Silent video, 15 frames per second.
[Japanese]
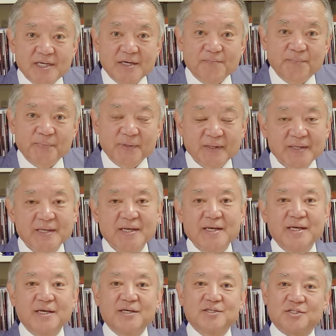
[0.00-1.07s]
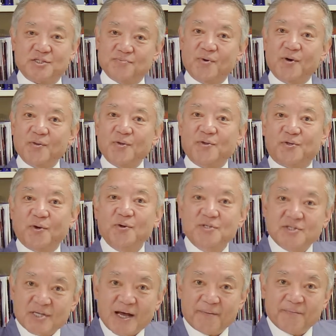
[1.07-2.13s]
し相撲の行
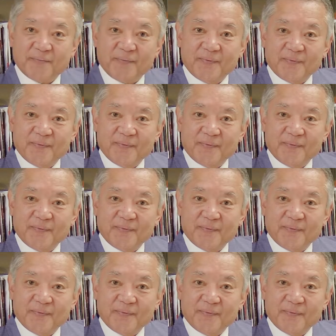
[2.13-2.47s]
司さん